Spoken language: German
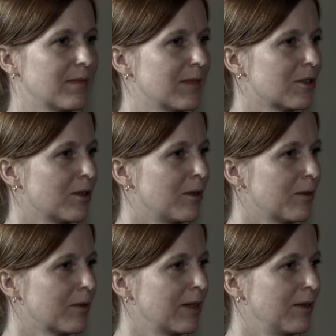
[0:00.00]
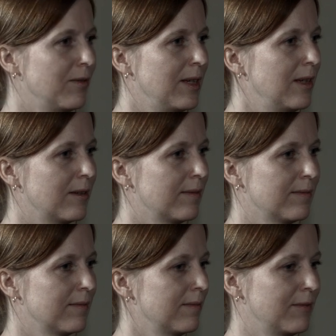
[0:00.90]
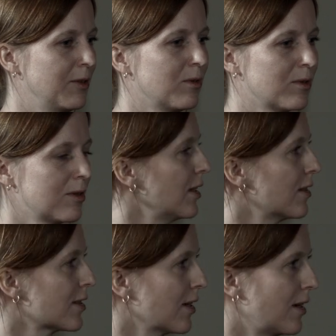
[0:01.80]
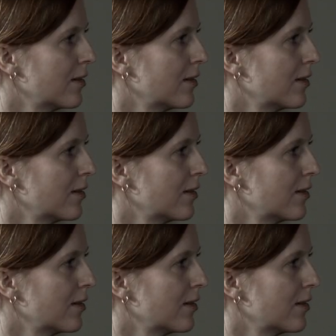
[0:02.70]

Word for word: das Schauen, okay, wie, wie funktioniert jetzt der